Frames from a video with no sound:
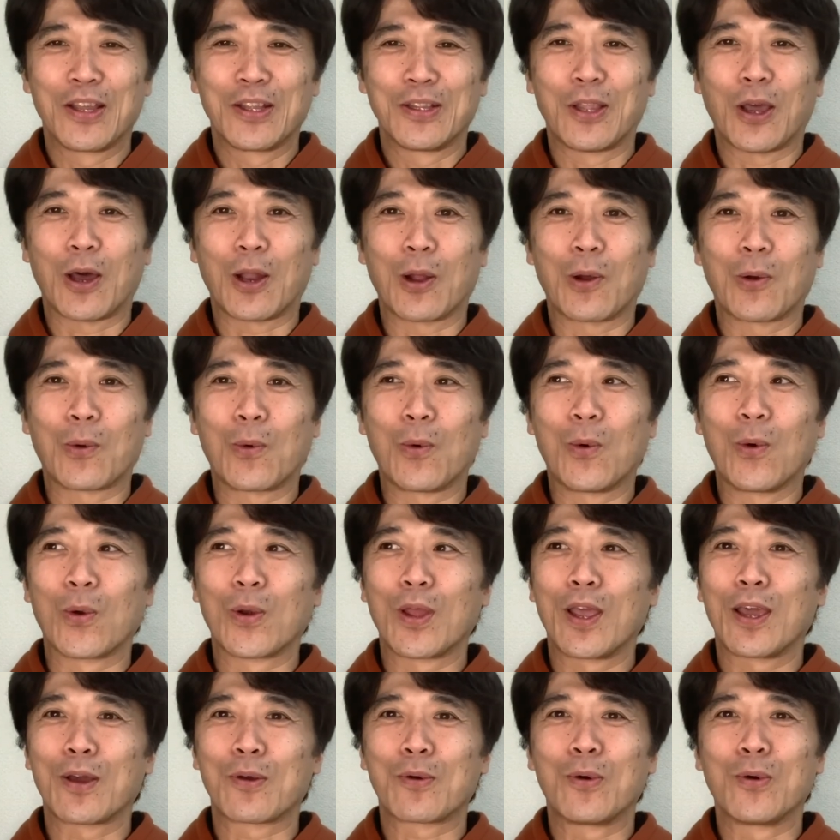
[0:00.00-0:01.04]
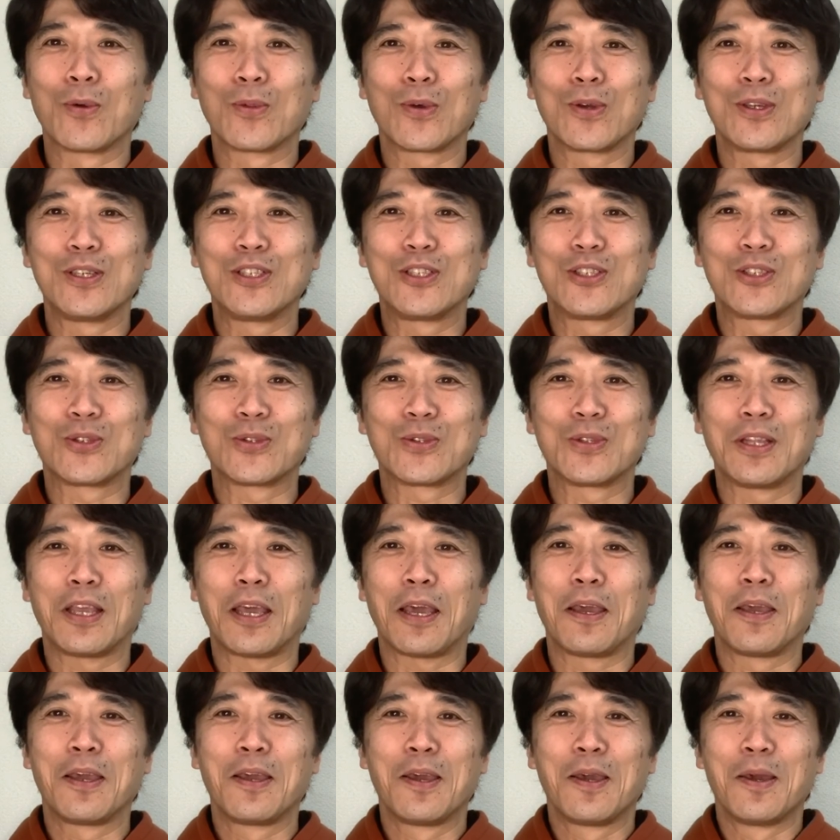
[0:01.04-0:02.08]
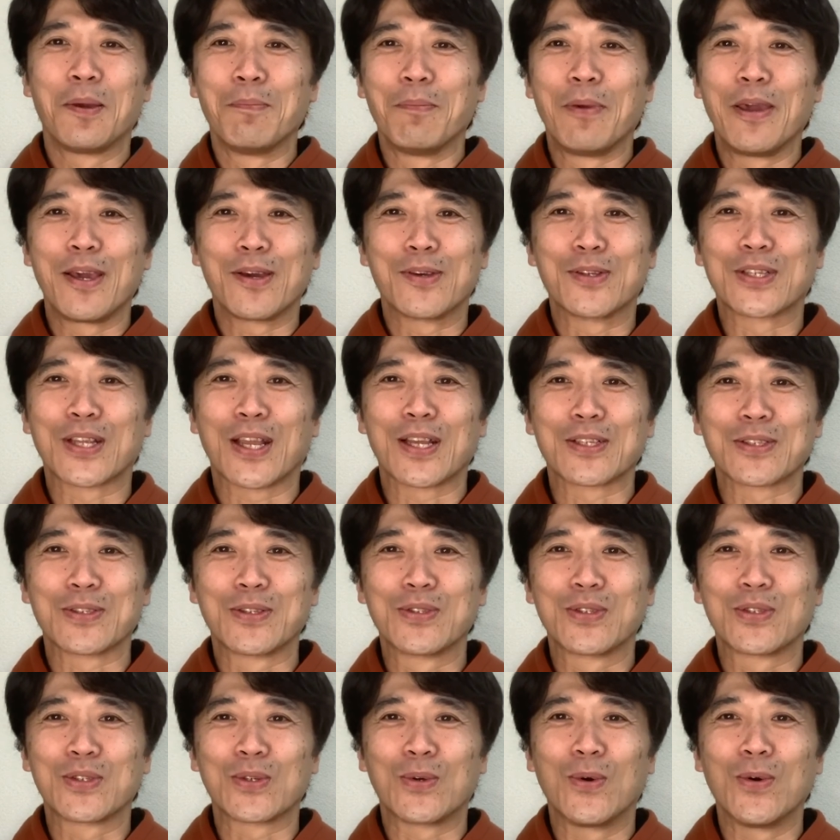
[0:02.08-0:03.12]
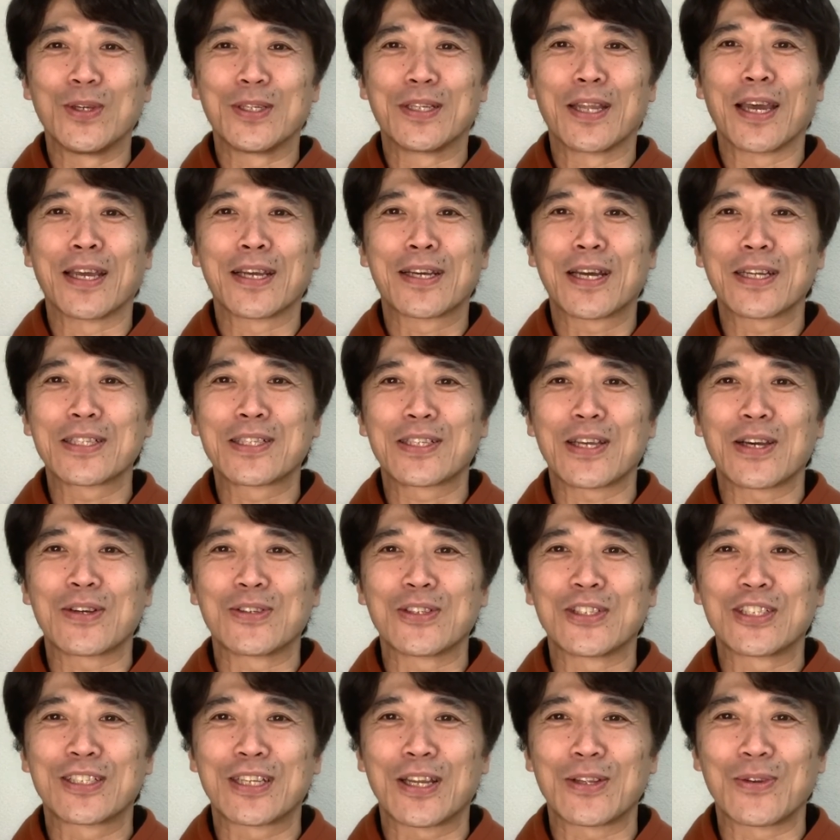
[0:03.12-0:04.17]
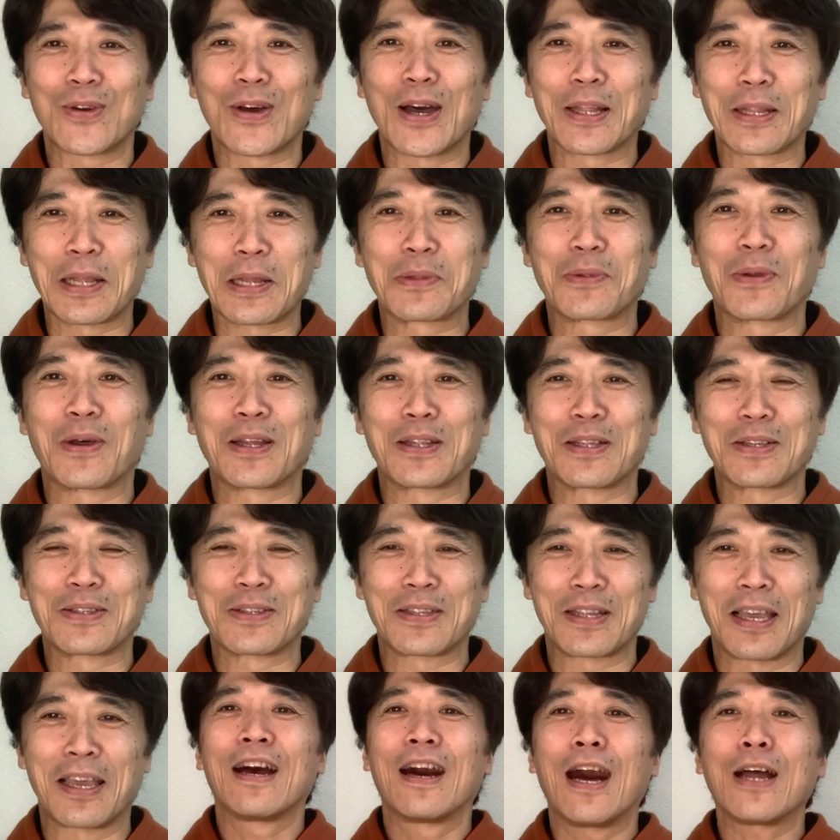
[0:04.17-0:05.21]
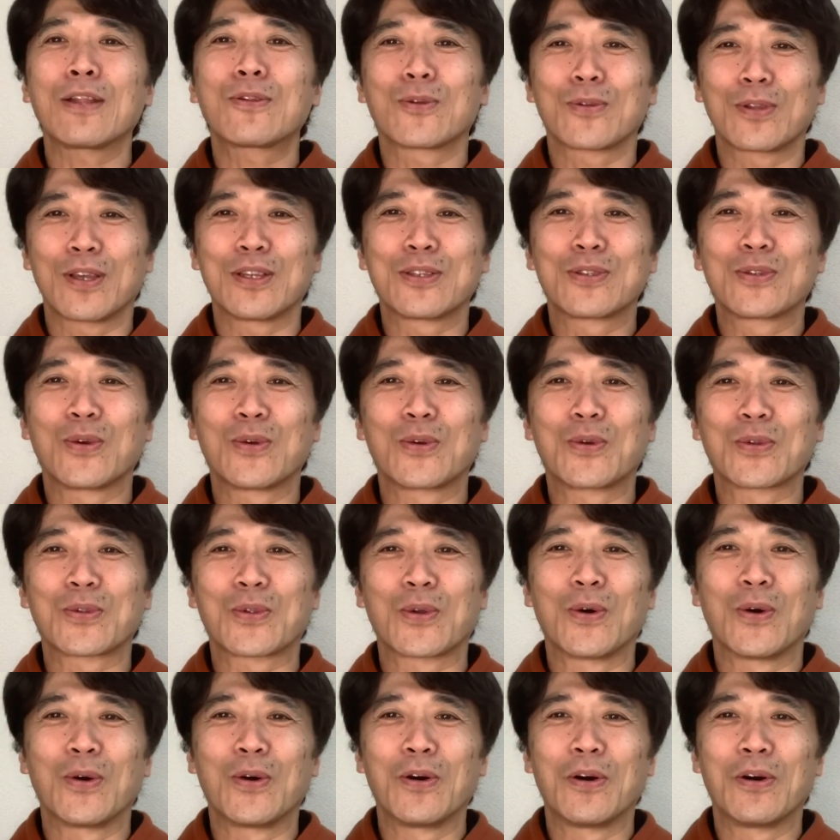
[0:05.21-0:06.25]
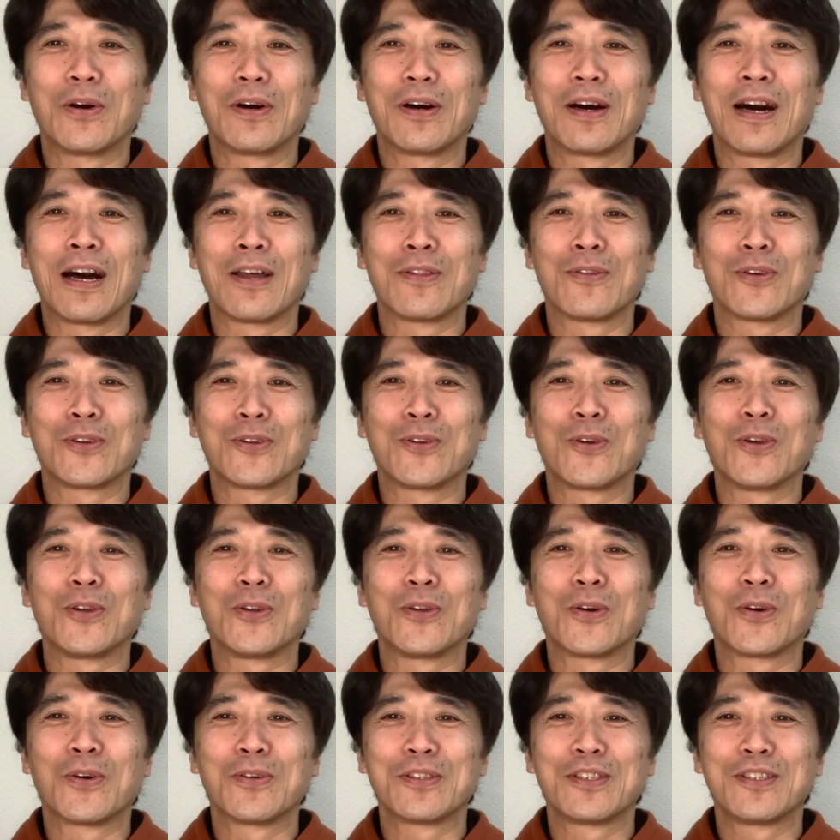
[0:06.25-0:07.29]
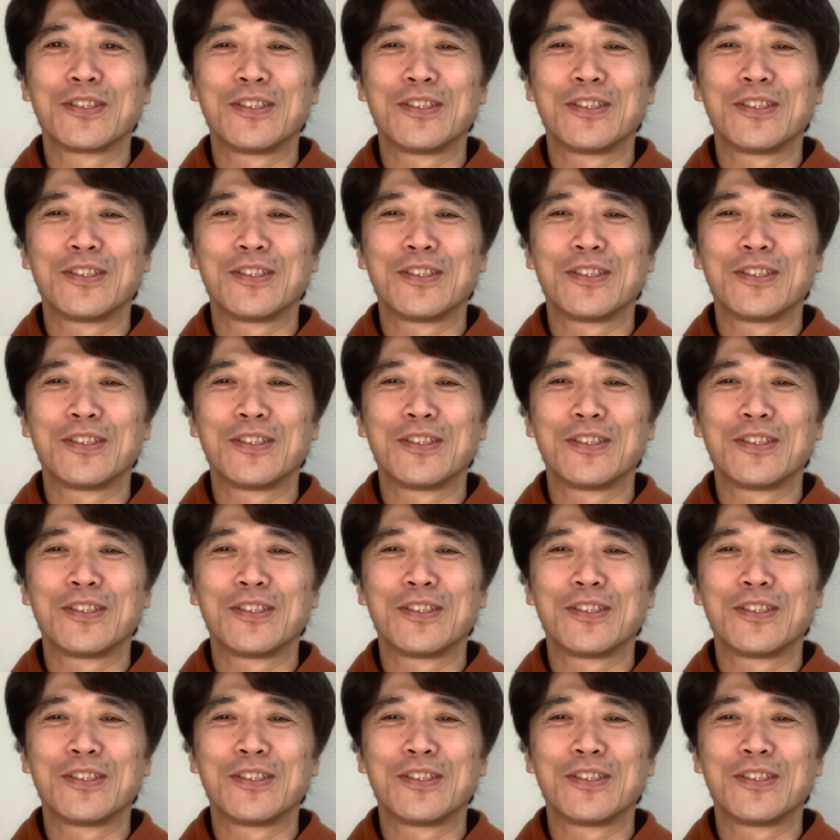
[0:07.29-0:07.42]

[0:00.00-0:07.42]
だからこれこの一瞬でメイクさんすごい大活躍したのかなとかですね後でそういうことあのいろいろ